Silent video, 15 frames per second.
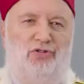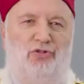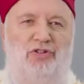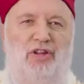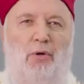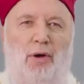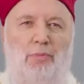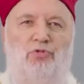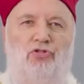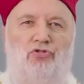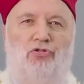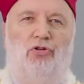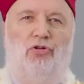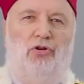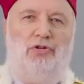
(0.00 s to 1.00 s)
została
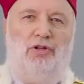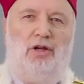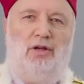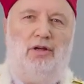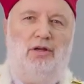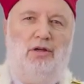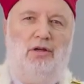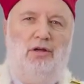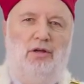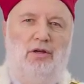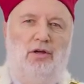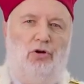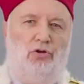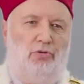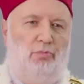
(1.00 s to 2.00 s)
przeszkolona,
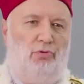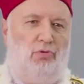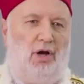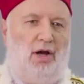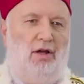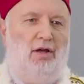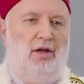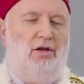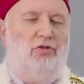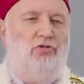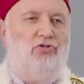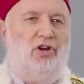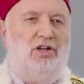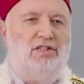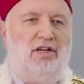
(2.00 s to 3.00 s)
odbyła
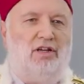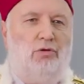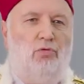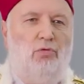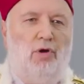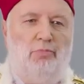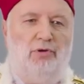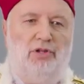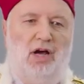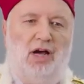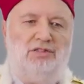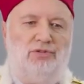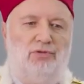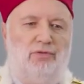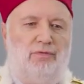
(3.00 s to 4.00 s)
szereg
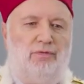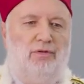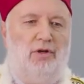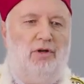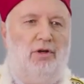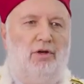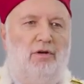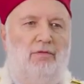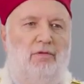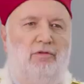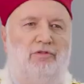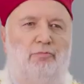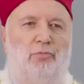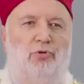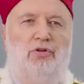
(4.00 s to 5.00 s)
webinariów,
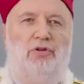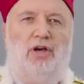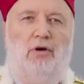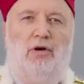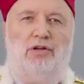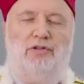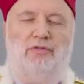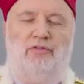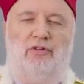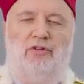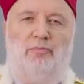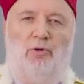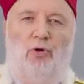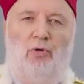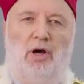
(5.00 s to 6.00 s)
spotykała się w
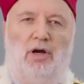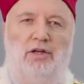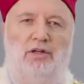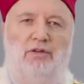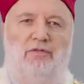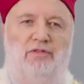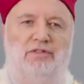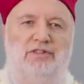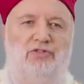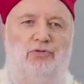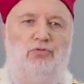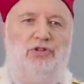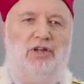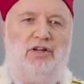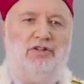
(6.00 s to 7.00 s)
zespołach i w
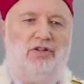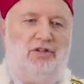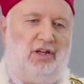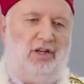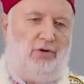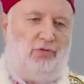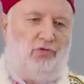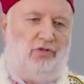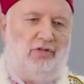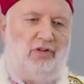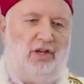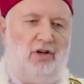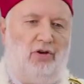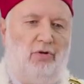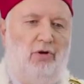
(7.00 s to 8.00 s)
rezultacie tego
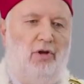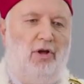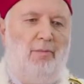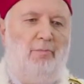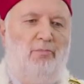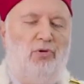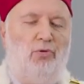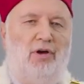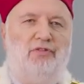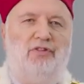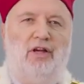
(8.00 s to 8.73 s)
wszystkiego była w